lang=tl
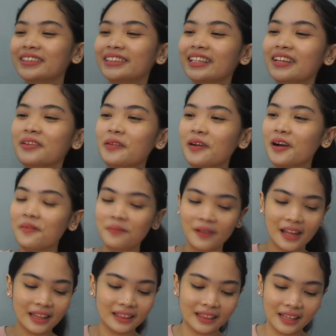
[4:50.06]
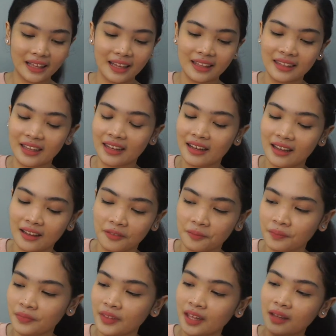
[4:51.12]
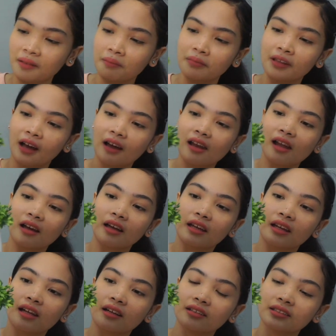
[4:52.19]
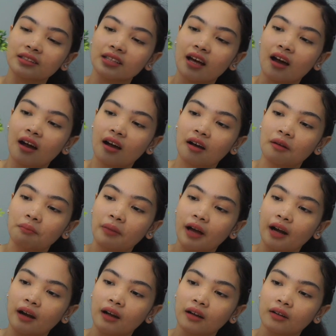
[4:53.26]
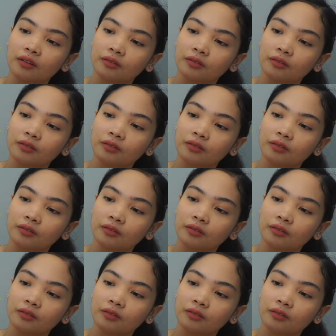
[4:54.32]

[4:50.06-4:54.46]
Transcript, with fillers: Basta yung mga plant na ganyan na nakalagay lang sa parang